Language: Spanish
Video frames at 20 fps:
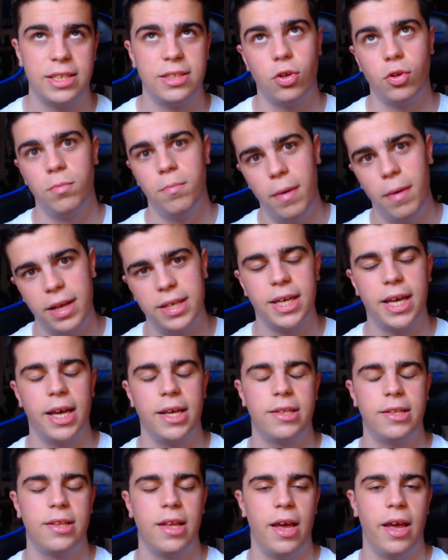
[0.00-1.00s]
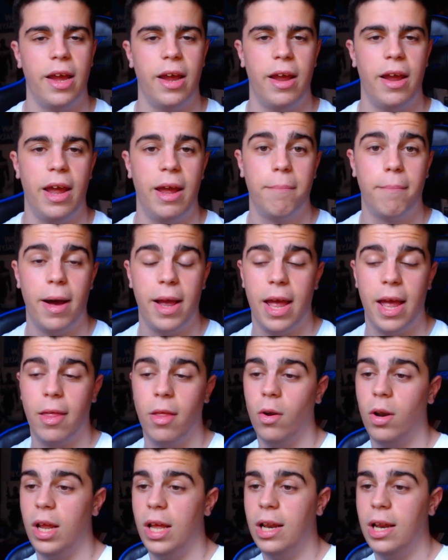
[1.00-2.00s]
estos meses que esté en
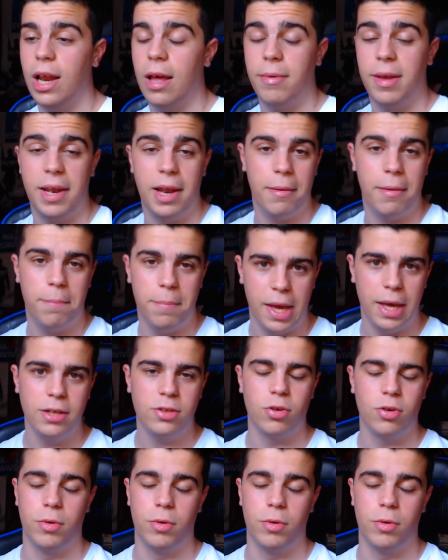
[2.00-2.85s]
Valladolid le viene bien,